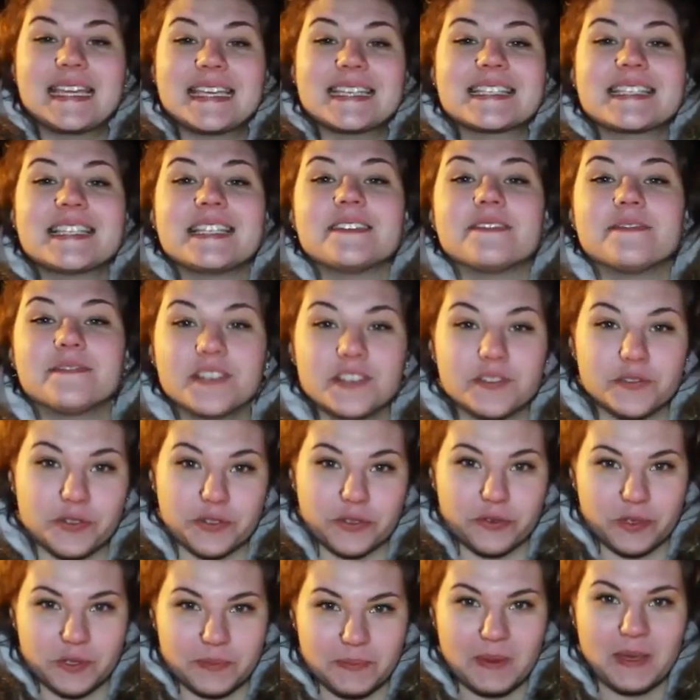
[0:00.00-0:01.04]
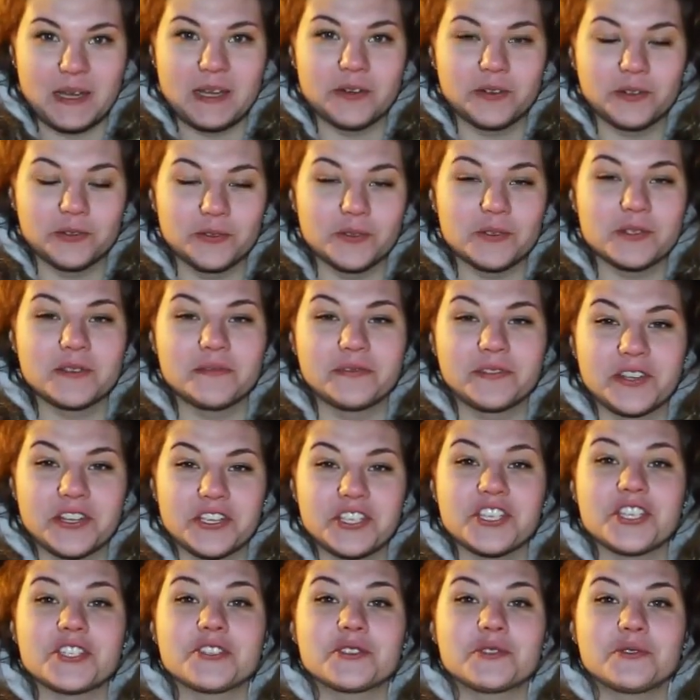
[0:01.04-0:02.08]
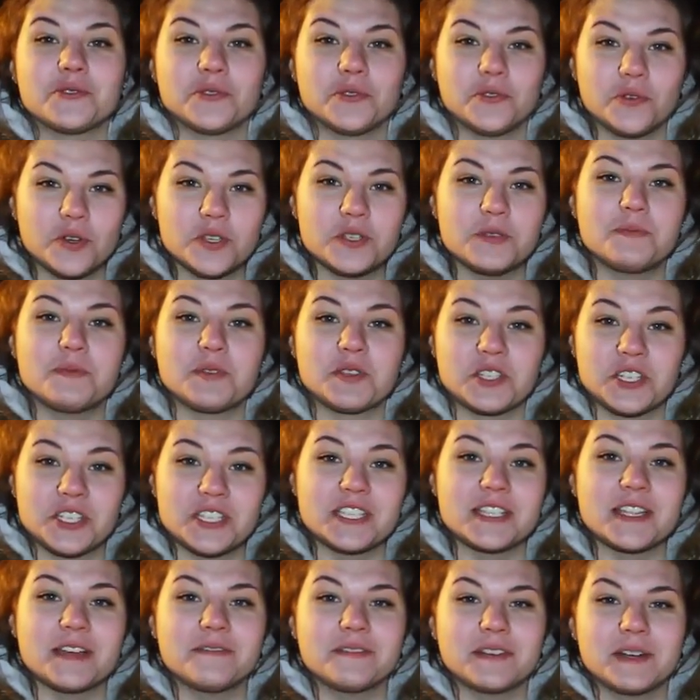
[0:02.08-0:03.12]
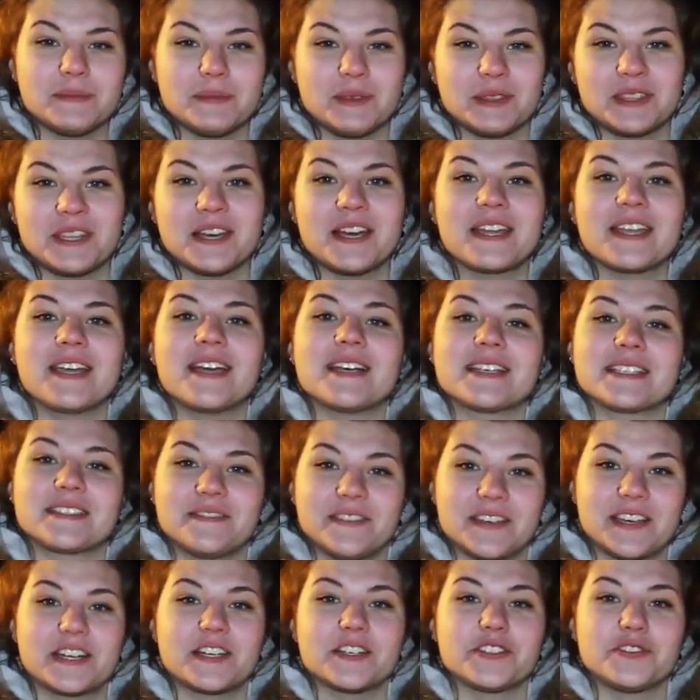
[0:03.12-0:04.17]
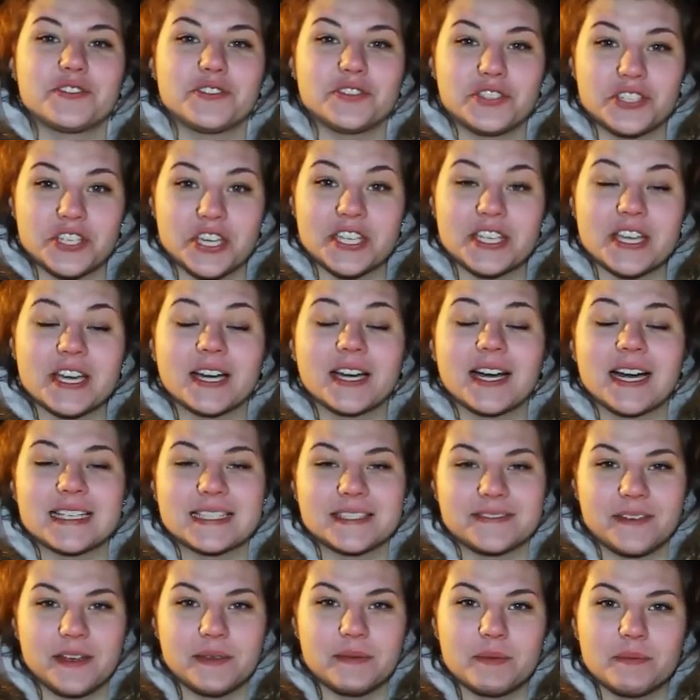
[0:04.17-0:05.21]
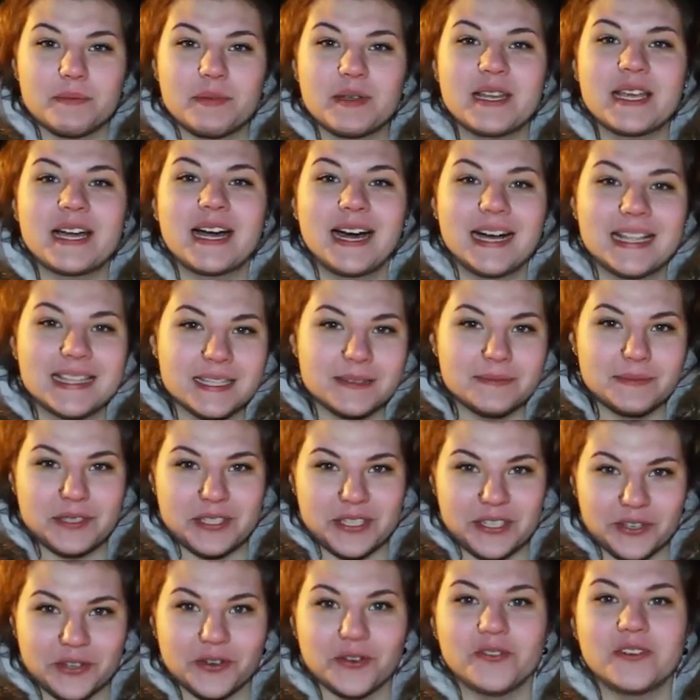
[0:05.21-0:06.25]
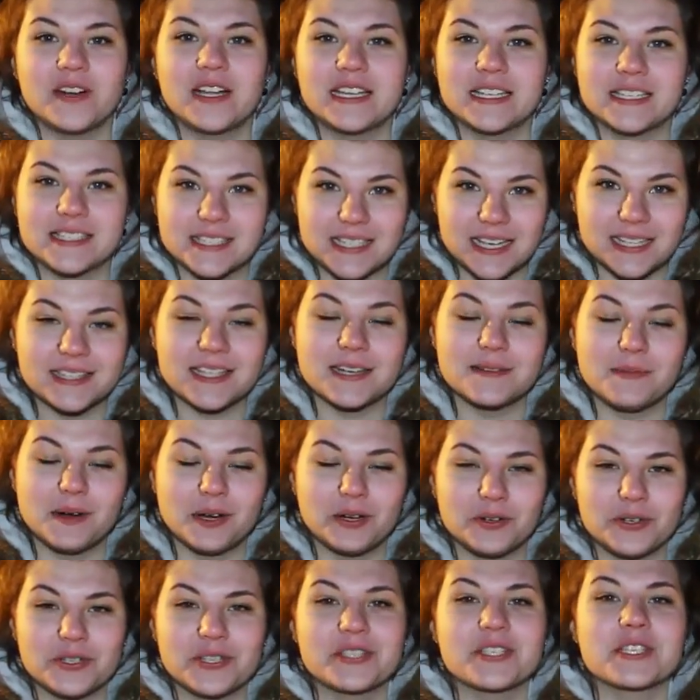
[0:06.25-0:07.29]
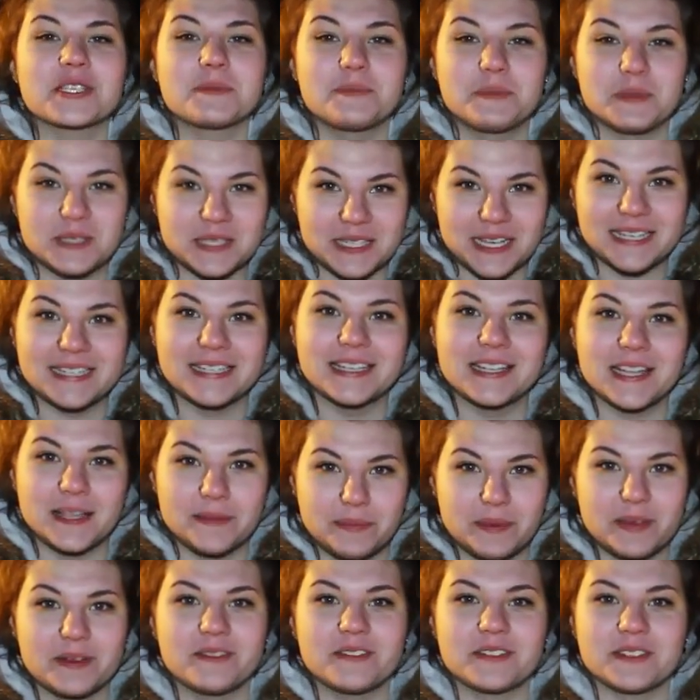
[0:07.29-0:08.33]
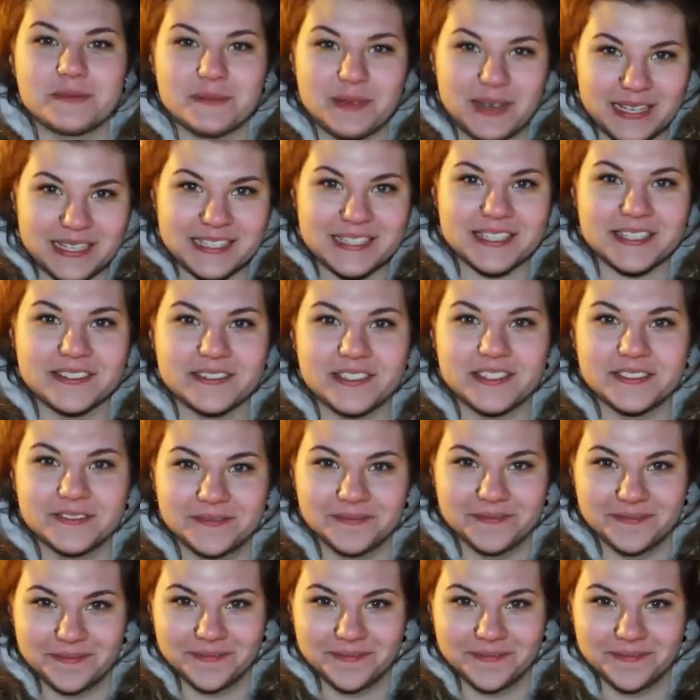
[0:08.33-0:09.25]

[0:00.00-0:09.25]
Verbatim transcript: А если вы уже успели окунуться в крещенскую ночь, пишите нам в комментарии о своих ощущениях. А с вами были Анна Масякова, Александра Махонина специально для Первого Смоленского.